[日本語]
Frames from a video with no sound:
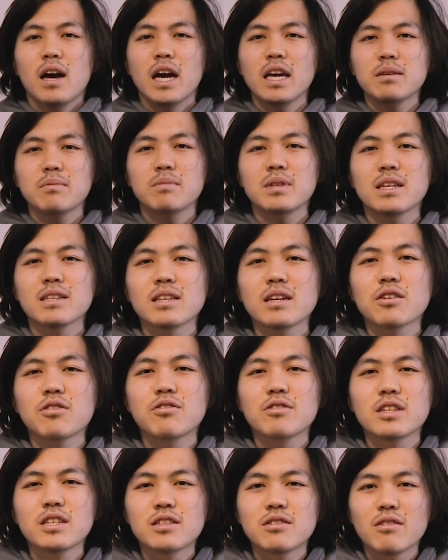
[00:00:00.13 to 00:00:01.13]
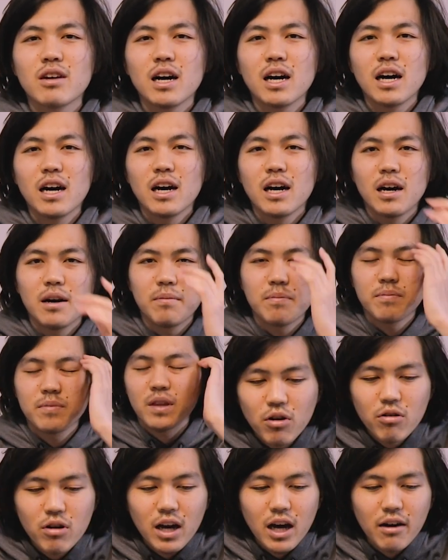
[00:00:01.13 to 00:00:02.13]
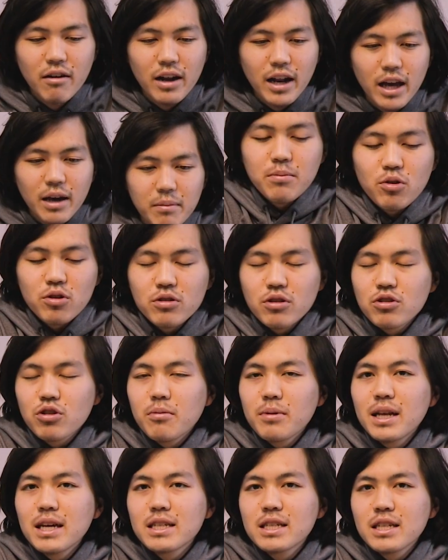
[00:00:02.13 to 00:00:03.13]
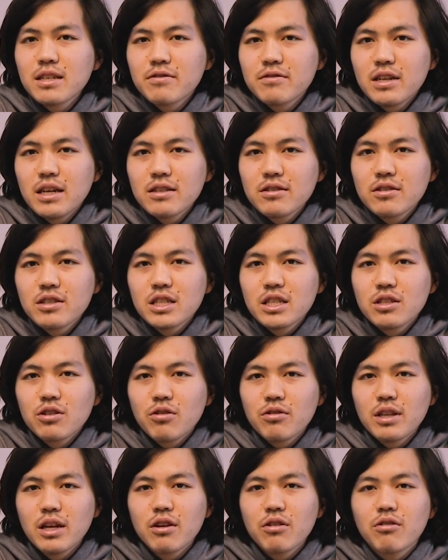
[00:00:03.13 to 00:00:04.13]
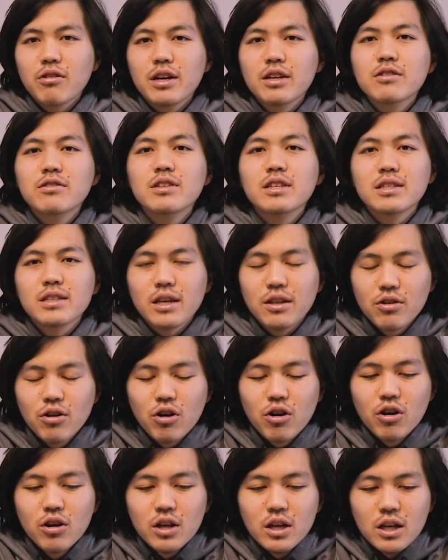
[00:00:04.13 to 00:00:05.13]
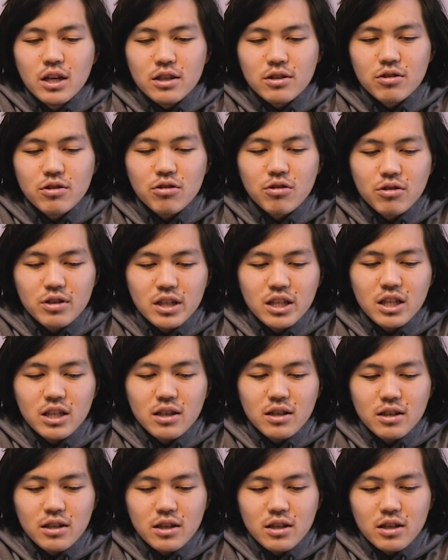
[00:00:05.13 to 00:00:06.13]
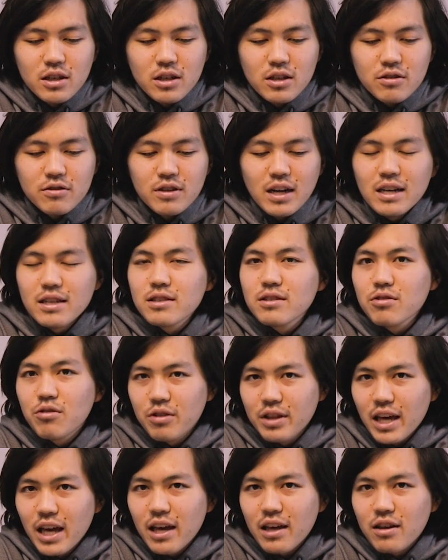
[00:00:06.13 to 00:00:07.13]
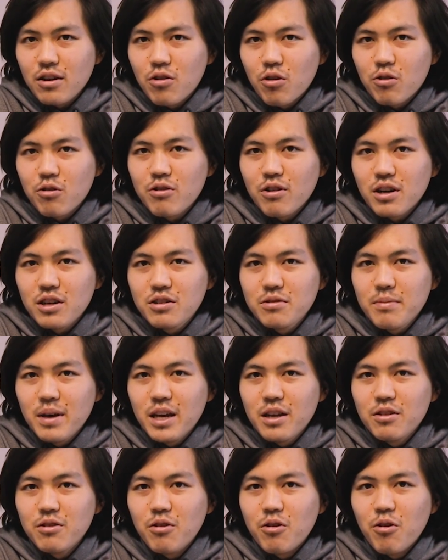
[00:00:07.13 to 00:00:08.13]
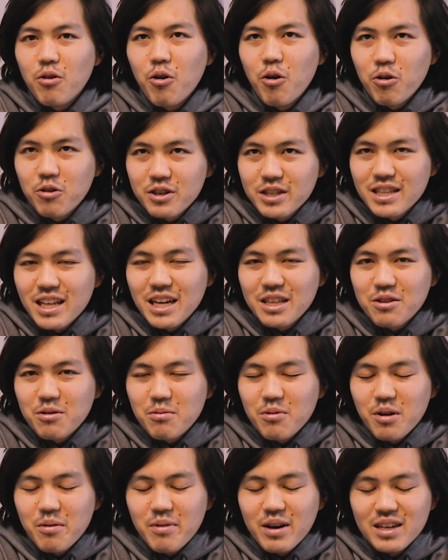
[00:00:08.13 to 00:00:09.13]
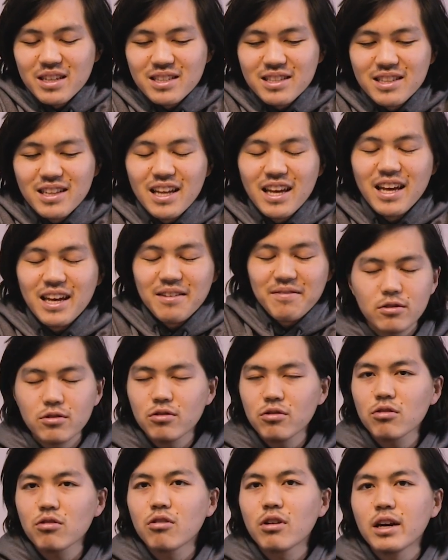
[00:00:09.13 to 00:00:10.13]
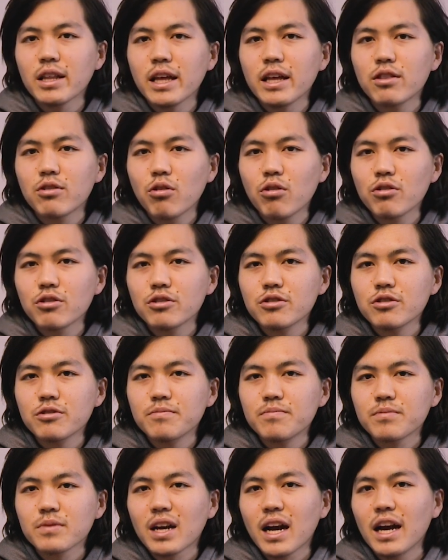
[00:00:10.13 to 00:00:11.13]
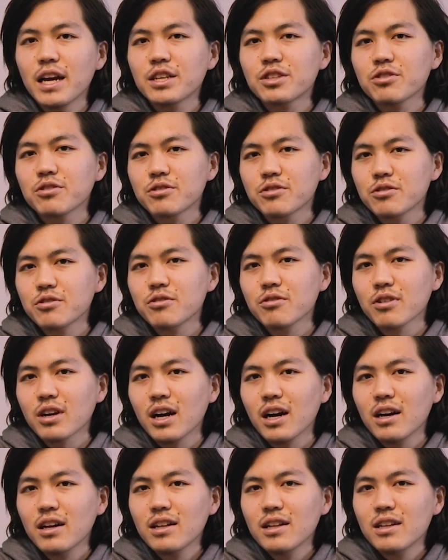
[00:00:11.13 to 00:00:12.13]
はい、皆さんこんにちは。今回はね、僕の友達にフランス人の女の子がいるんですけど、その子にフランス語で告白メールを送りたいと思います。で、その子がね、どういう返しをするのか、